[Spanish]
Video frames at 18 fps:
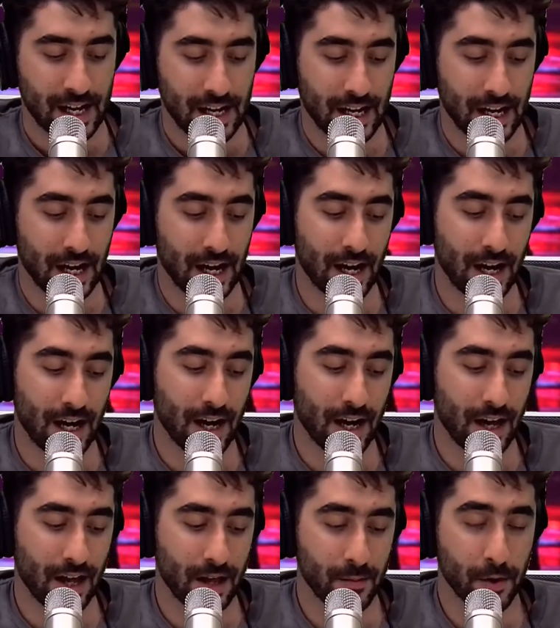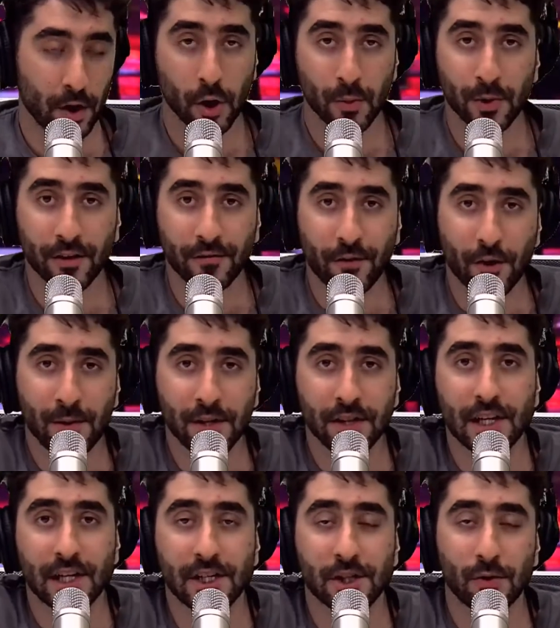La de mejor
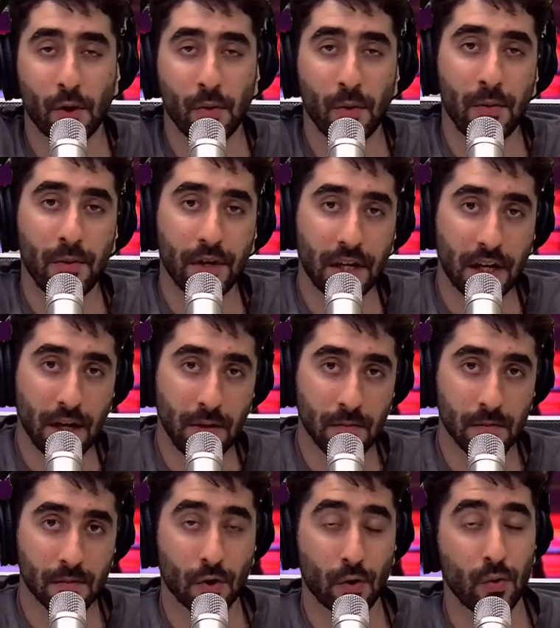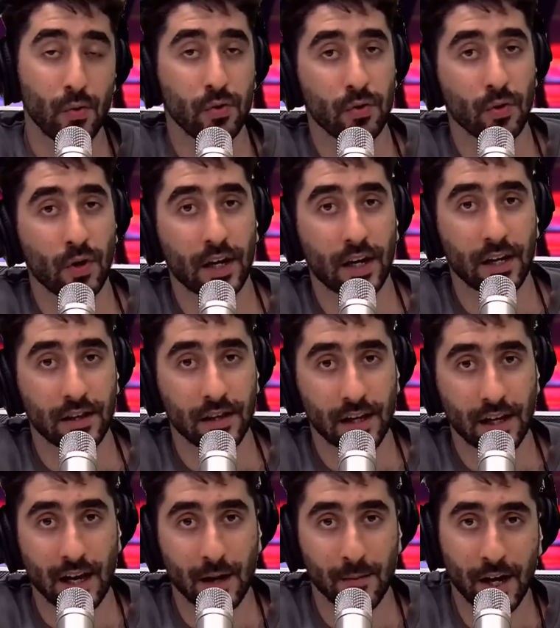performance la llevó Baby Kim junto a
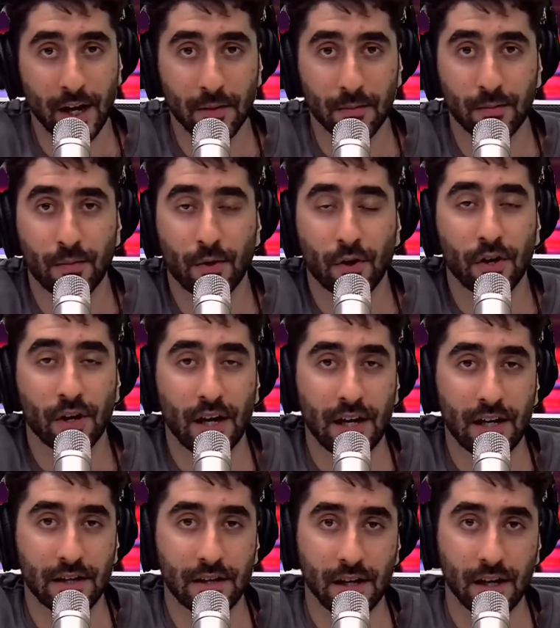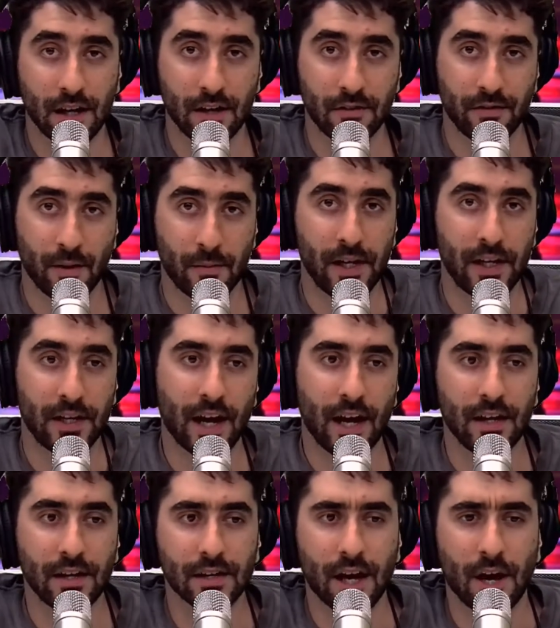Kendrick Lamar por el single Family
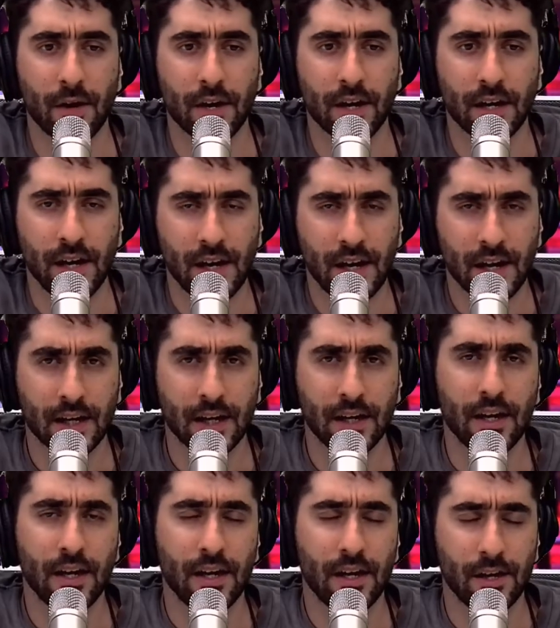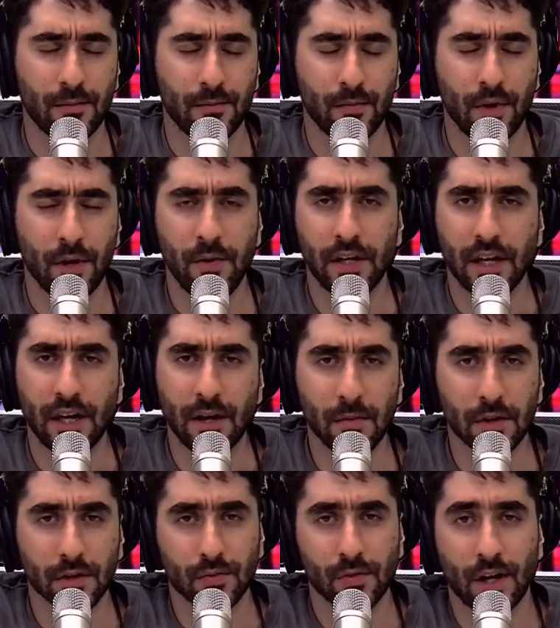Ties. A ver, que, eh, Baby
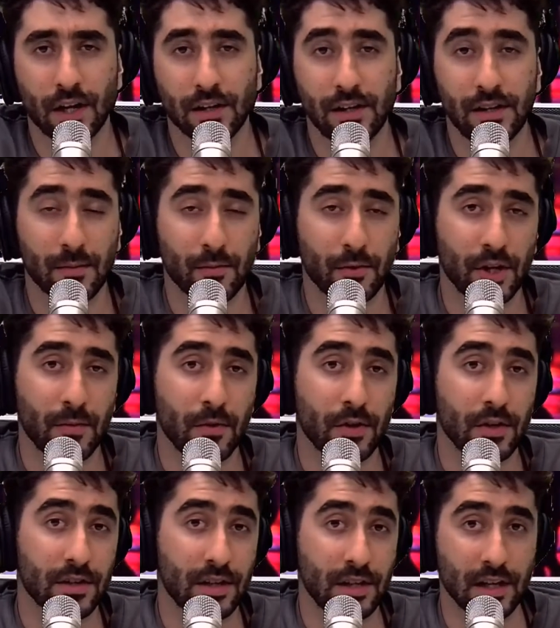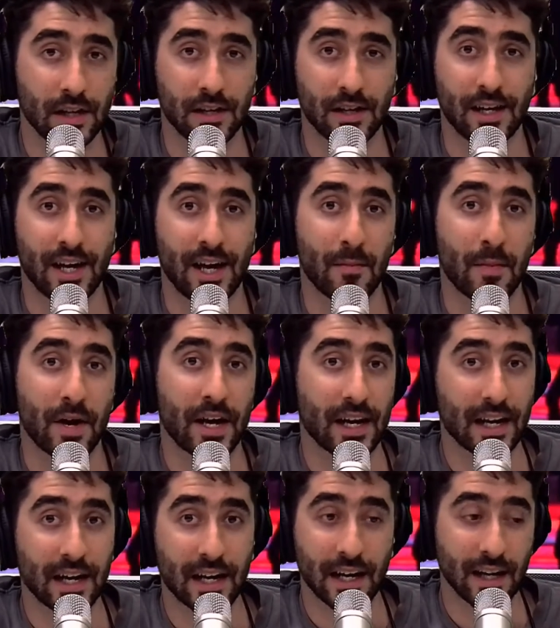Kim es un artista, podríamos decir,
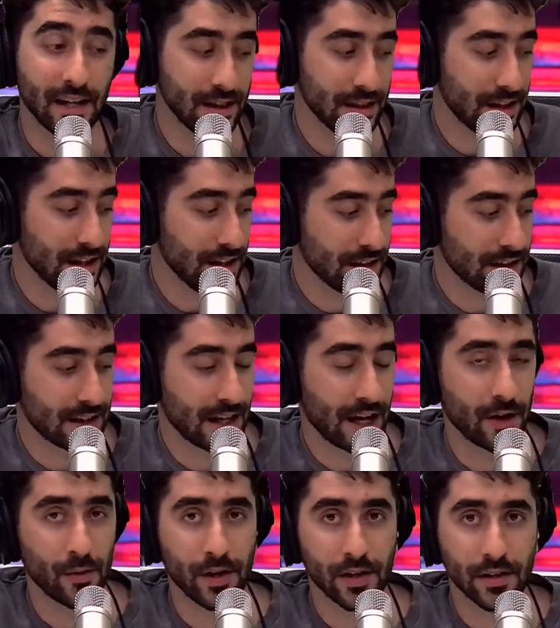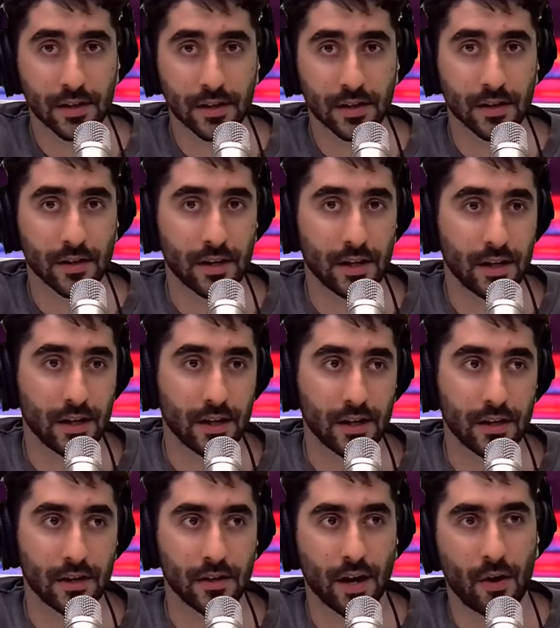emergente, tal vez,
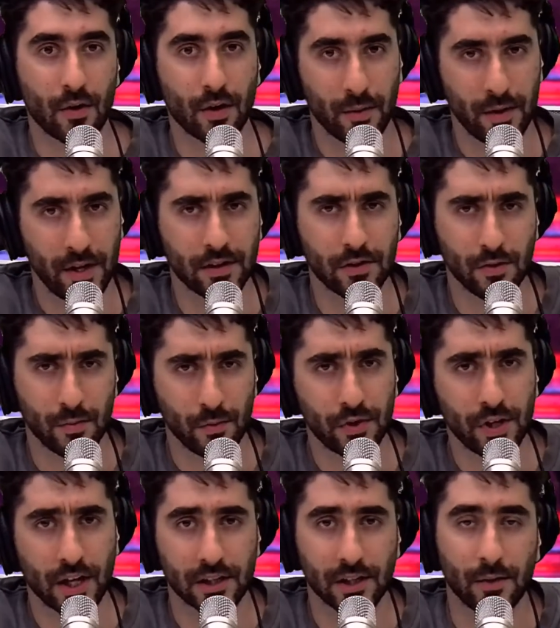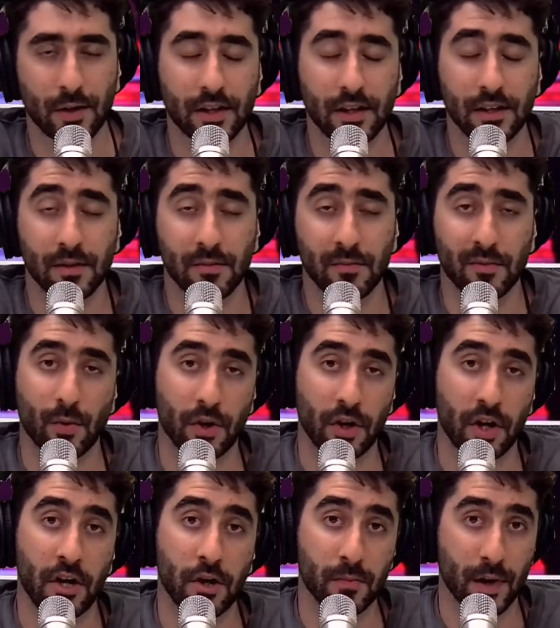eh, aunque viene haciendo música hace bastante, pero
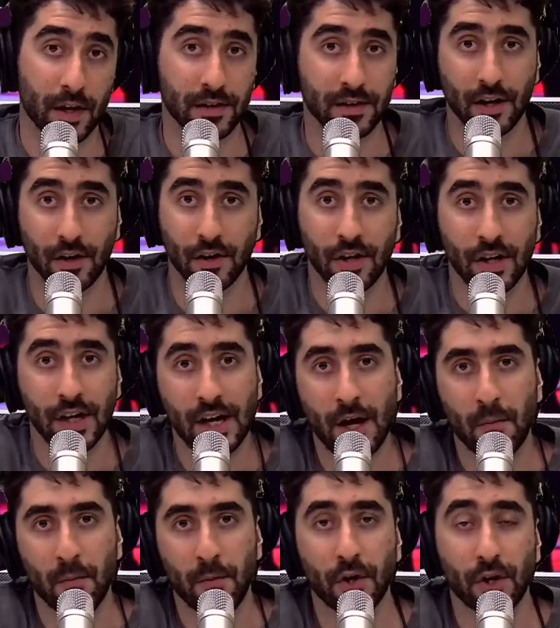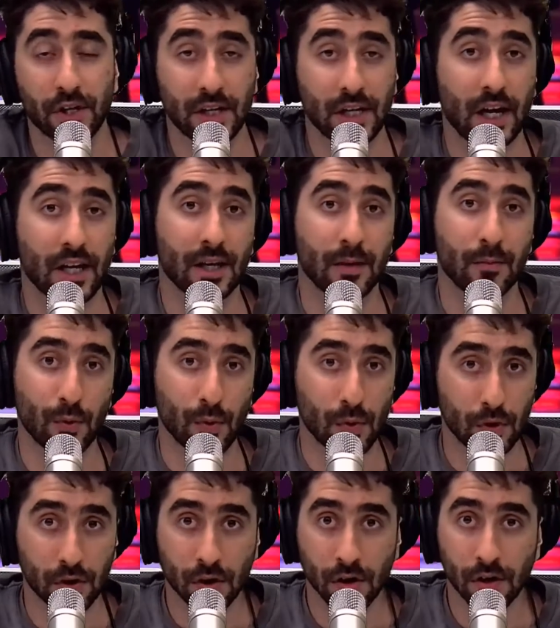bueno, el año pasado medio que se
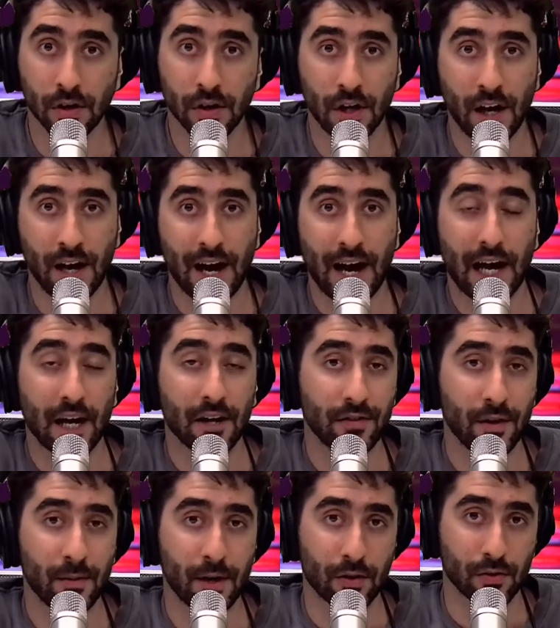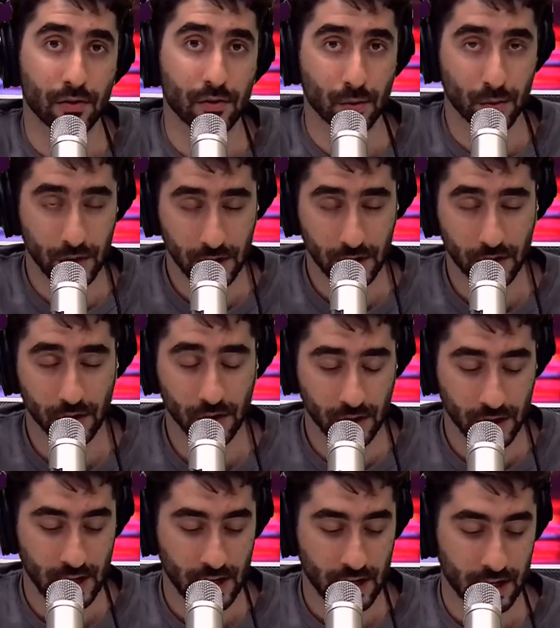catapultó a la fama con su
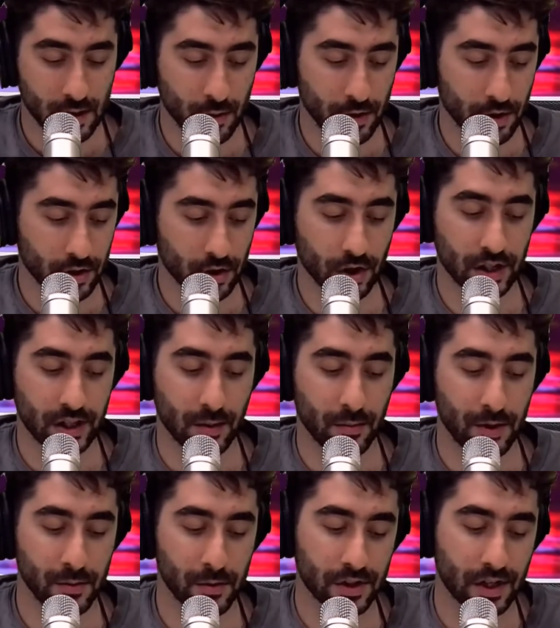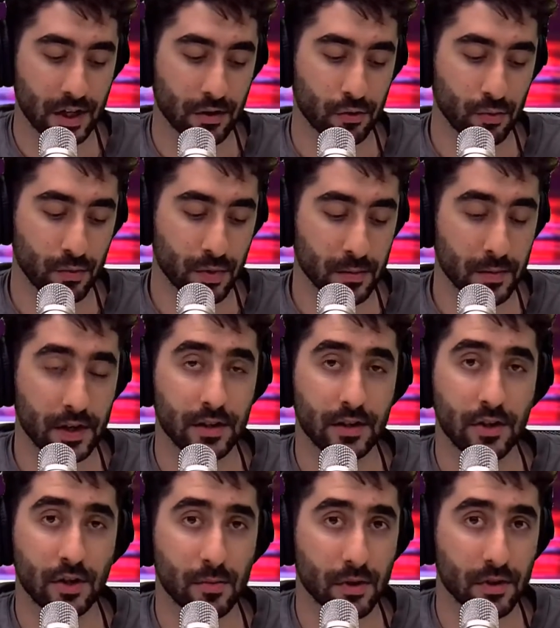disco. Y bueno, creo que este premio está súper
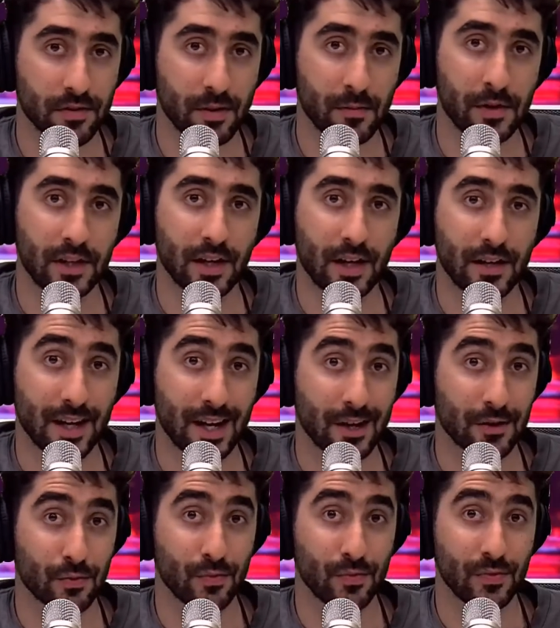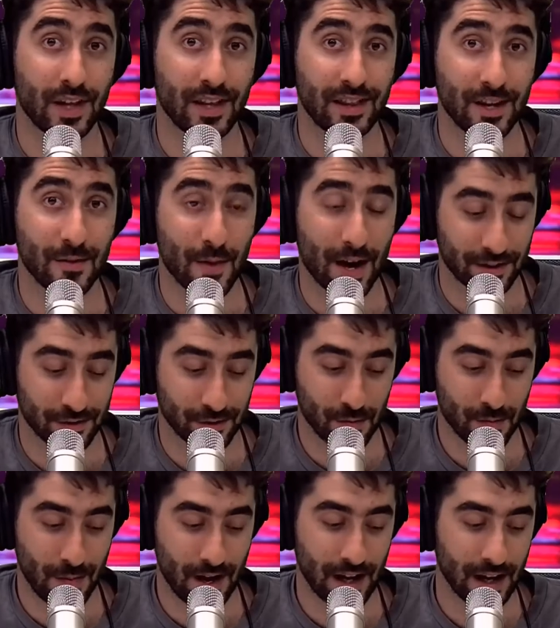merecido porque Family Ties es un temazo,
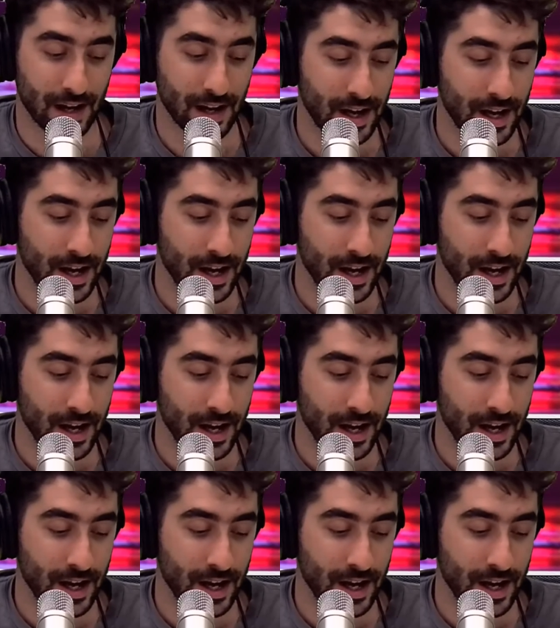mal.